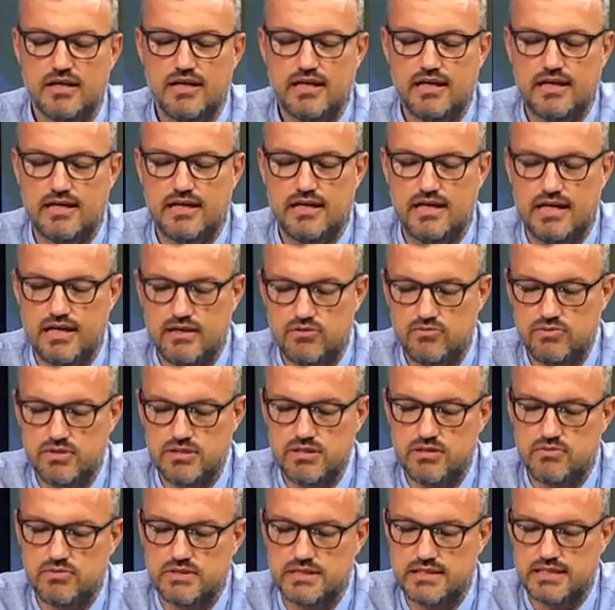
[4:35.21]
e, e,
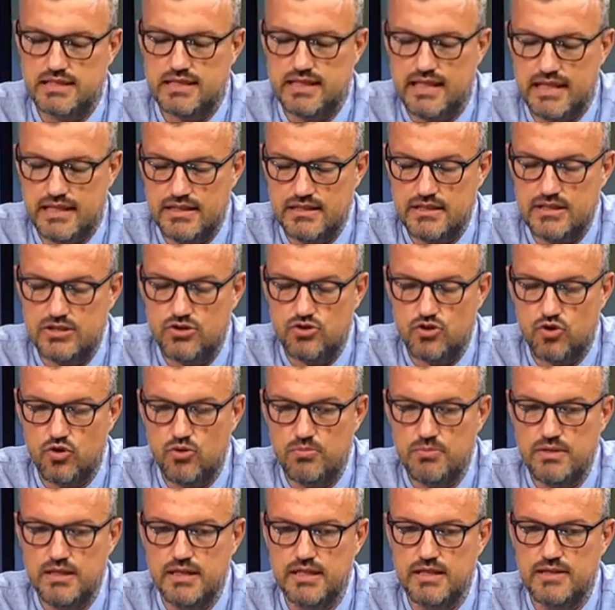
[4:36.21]
quindi questi grandi
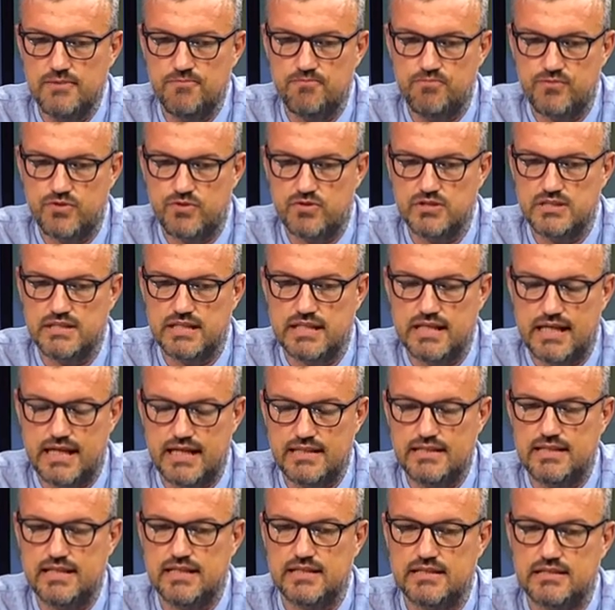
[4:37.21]
nomi, questi
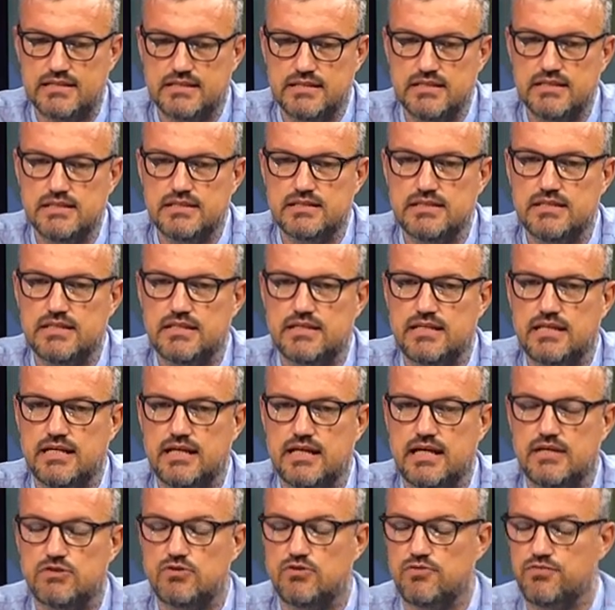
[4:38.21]
grandi artisti
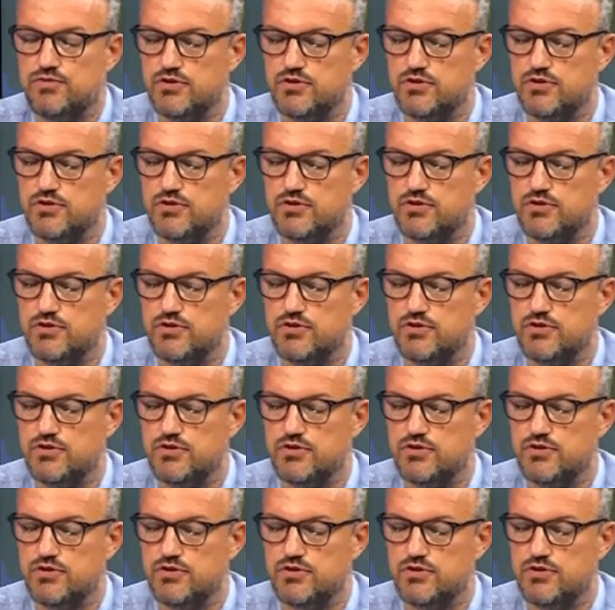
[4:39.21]
che hanno